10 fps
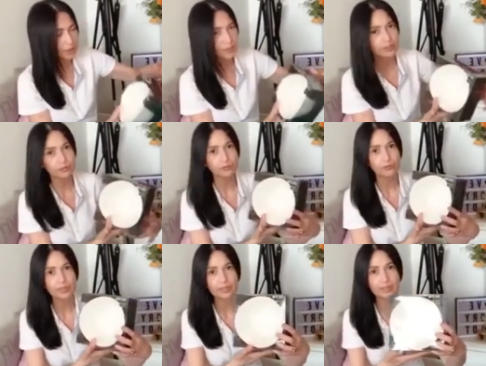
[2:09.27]
Yung
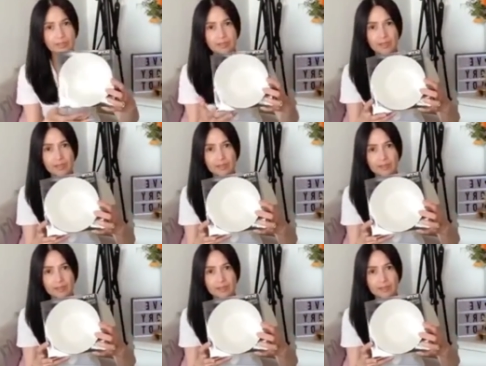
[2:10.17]
tatak niya.